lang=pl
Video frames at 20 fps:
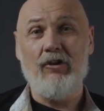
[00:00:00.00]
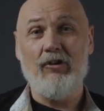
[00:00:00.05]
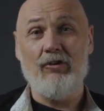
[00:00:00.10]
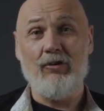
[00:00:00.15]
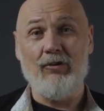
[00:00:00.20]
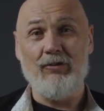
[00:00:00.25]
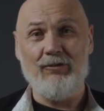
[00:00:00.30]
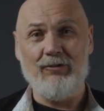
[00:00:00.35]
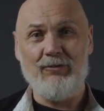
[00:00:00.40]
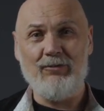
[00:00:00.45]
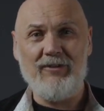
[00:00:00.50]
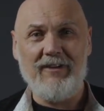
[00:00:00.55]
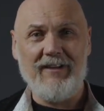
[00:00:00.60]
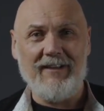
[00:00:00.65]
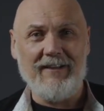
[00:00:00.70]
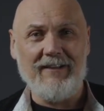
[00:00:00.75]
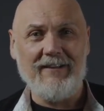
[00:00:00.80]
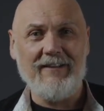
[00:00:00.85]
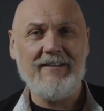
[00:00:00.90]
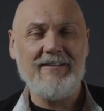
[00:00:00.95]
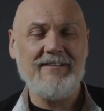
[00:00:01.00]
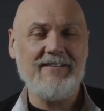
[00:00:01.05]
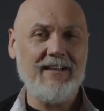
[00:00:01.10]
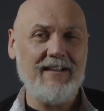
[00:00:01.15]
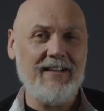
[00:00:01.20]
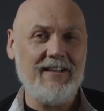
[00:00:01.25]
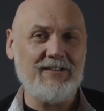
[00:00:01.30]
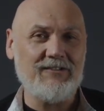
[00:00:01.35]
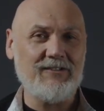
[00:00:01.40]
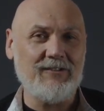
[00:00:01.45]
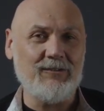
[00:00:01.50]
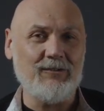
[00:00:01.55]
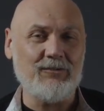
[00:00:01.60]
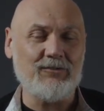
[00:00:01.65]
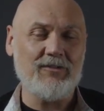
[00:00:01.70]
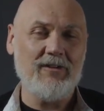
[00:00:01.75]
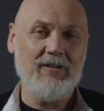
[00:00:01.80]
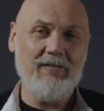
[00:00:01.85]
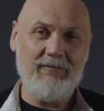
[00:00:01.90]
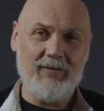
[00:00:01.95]
To drugie zależy
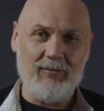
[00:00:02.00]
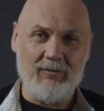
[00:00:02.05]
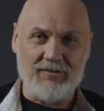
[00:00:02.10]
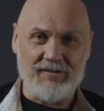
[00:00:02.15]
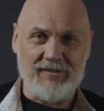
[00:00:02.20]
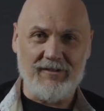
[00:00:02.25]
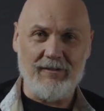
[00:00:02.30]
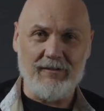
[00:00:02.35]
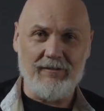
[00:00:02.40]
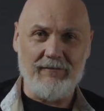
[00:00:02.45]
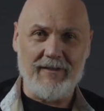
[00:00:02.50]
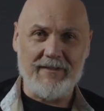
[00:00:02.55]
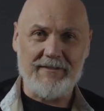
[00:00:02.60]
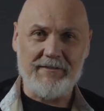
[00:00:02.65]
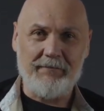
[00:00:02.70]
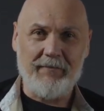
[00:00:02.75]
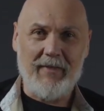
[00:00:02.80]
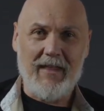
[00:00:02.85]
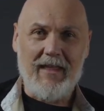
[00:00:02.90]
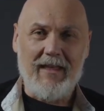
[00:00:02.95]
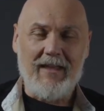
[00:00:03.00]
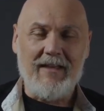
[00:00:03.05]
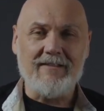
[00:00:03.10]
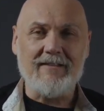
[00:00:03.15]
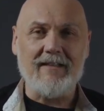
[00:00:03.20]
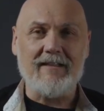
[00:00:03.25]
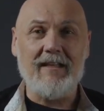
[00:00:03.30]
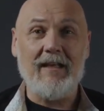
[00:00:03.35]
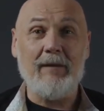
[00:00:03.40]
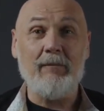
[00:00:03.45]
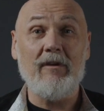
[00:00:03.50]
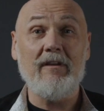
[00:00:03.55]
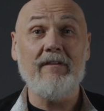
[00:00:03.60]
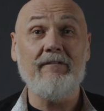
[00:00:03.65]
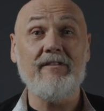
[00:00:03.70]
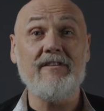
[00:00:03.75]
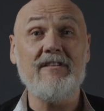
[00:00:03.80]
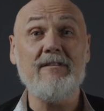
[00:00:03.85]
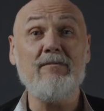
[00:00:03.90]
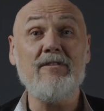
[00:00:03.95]
już wyłącznie od Was. Zatem
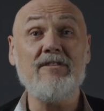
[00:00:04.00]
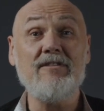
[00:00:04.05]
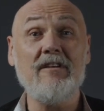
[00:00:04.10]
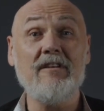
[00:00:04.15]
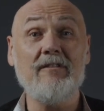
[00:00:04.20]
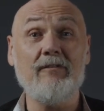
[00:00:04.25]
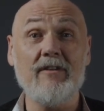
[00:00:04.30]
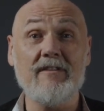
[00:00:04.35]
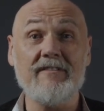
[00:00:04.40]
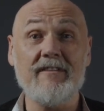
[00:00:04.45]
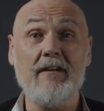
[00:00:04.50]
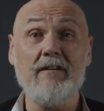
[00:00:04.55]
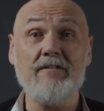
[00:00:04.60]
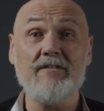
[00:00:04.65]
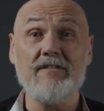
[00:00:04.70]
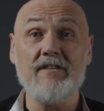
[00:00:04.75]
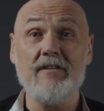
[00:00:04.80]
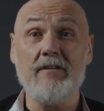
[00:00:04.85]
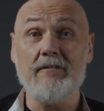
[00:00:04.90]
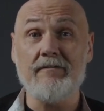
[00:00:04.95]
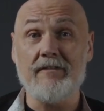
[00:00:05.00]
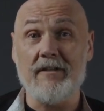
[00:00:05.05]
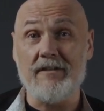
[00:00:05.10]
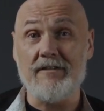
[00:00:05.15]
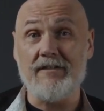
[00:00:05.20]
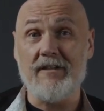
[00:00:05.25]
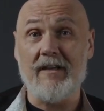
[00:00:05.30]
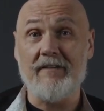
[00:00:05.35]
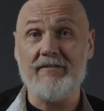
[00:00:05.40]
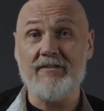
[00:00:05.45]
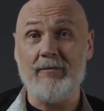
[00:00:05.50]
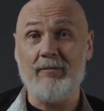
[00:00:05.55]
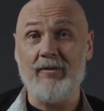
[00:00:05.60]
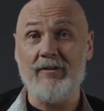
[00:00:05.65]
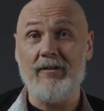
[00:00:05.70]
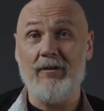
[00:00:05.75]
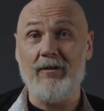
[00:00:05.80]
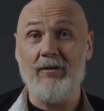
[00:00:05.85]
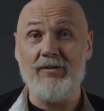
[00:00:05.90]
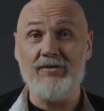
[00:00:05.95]
widzimy się 23 września w
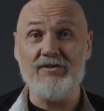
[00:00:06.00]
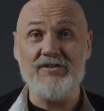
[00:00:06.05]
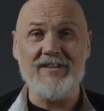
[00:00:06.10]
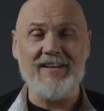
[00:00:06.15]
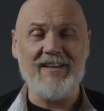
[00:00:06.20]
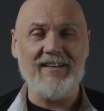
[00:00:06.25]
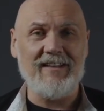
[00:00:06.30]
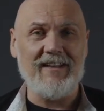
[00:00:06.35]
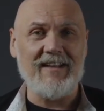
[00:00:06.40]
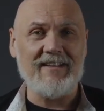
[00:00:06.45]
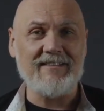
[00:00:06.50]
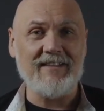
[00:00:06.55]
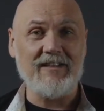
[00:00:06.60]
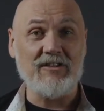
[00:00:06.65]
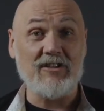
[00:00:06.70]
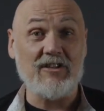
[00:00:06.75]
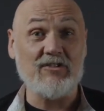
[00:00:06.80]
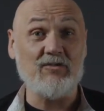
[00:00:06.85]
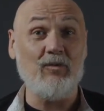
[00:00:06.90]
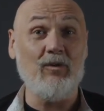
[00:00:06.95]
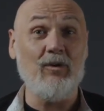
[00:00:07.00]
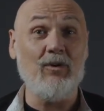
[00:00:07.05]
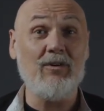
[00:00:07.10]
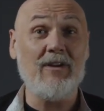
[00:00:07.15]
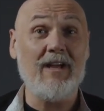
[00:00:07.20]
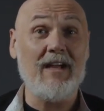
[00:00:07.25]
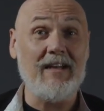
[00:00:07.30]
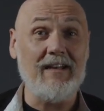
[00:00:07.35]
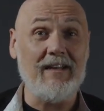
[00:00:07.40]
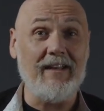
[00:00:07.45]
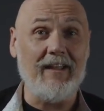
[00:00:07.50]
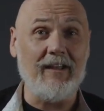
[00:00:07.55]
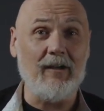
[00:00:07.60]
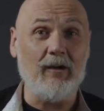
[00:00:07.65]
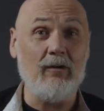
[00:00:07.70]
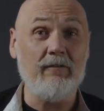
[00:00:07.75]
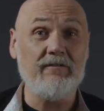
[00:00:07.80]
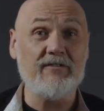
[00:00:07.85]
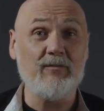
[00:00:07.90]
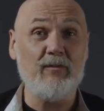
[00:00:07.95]
sobotę o godzinie 11 czasu
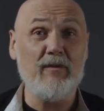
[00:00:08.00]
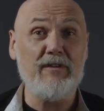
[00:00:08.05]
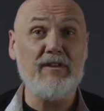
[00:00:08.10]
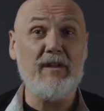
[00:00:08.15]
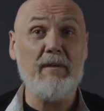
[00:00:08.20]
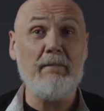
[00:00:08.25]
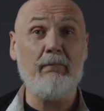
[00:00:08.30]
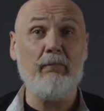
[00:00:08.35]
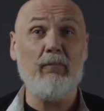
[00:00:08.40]
lokalnego w słynnym